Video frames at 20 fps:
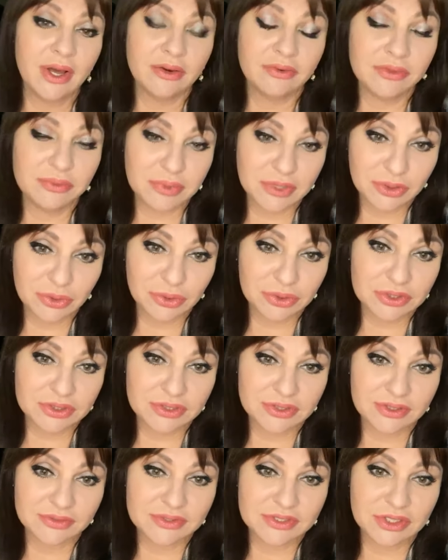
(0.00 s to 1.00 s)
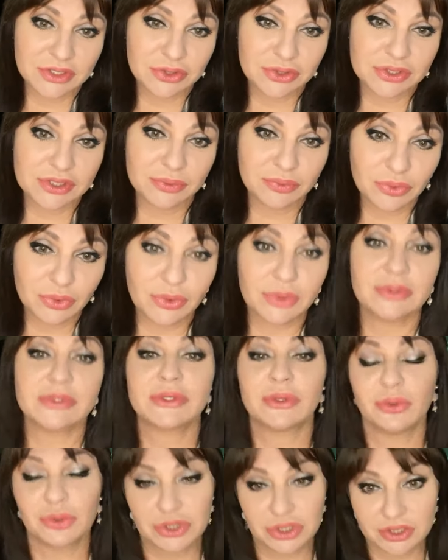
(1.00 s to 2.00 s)
Вы приходите на встречу со мной,
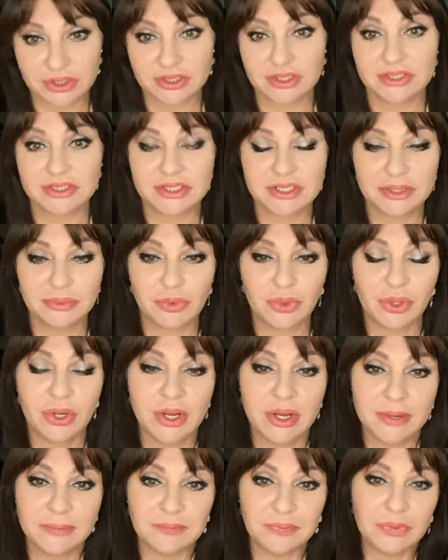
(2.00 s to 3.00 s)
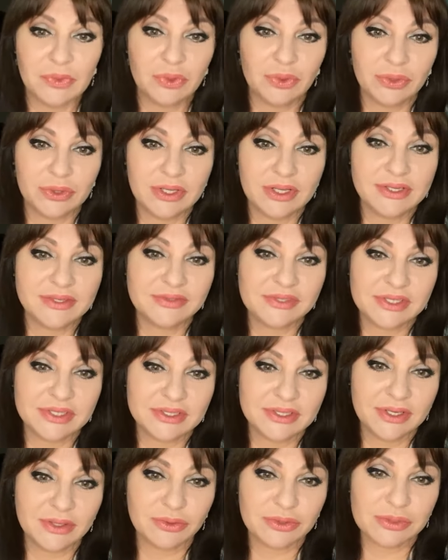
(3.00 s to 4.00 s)
слушаете тему, но я не
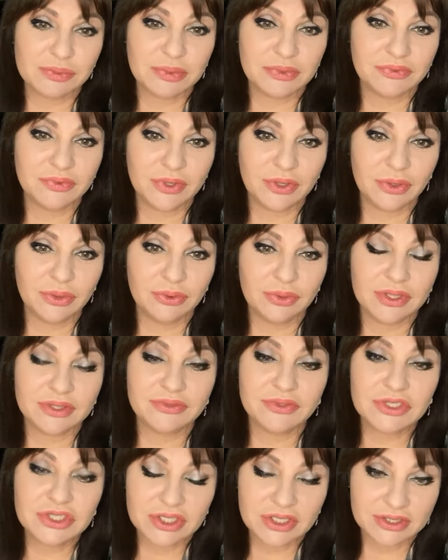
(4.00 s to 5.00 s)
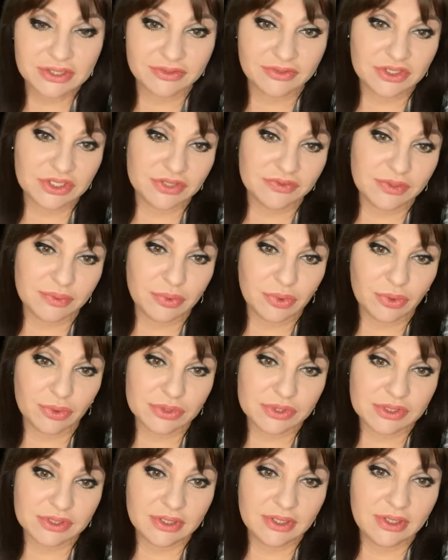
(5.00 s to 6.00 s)
всегда успеваю отвечать на ваши
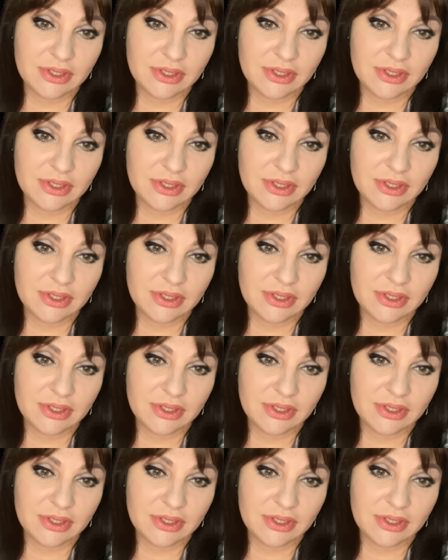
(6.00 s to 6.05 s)
вопросы.